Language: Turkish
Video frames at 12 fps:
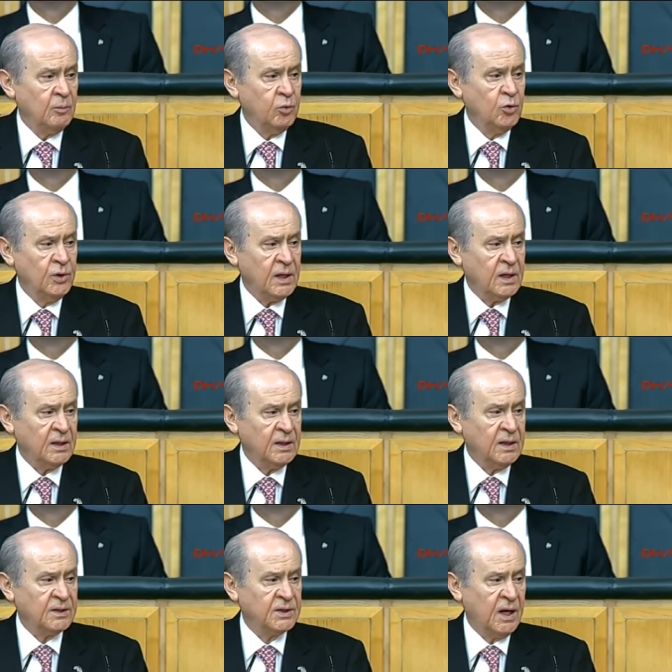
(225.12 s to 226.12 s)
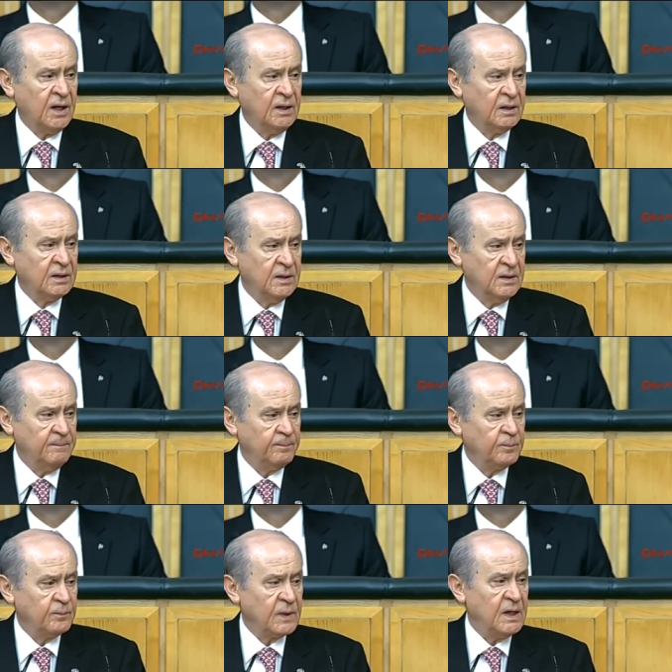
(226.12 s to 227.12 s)
Bugüne kadar sağlıklı,
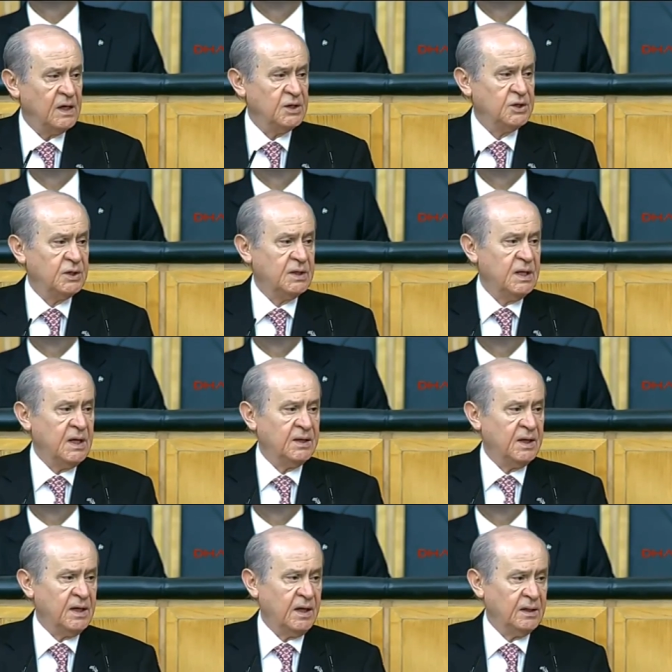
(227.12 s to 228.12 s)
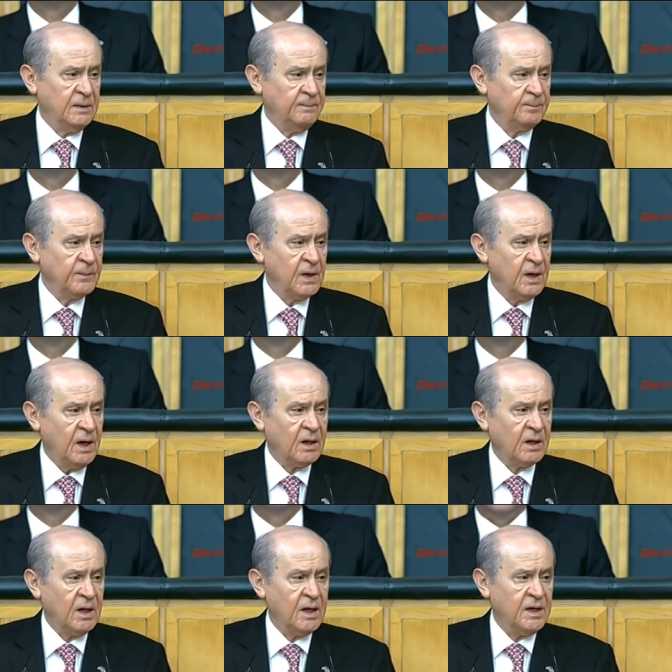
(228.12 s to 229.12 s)
eşitliğe dayalı,
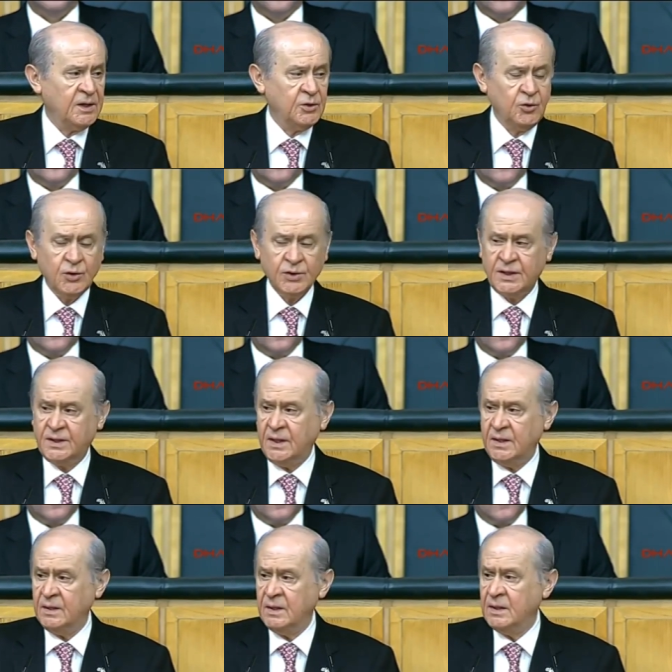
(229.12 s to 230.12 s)
hakkaniyeti gözeten,